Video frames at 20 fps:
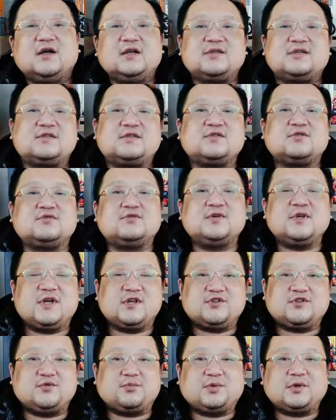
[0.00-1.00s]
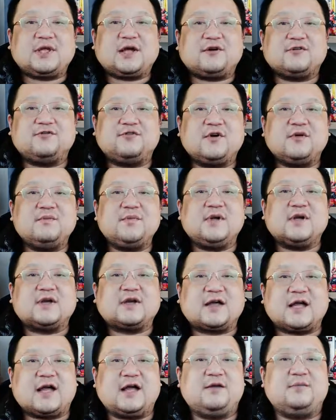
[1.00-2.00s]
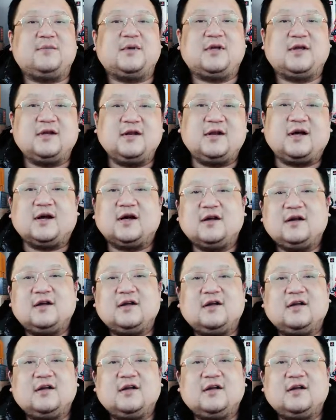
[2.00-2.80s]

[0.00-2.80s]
似乎也就不大方便改名了。